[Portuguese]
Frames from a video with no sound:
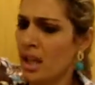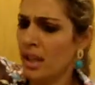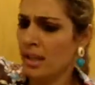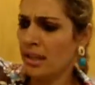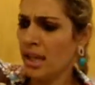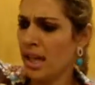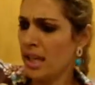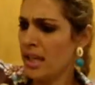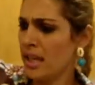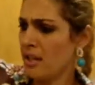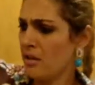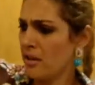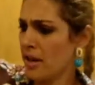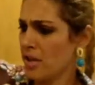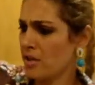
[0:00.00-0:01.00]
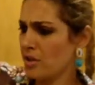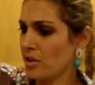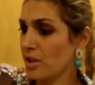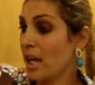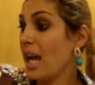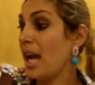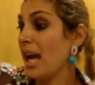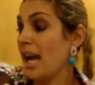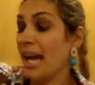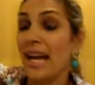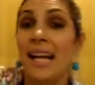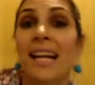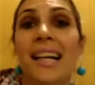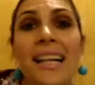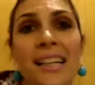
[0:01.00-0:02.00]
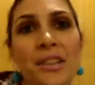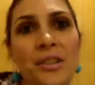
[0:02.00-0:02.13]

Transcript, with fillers: Daí eu acho que... Ah,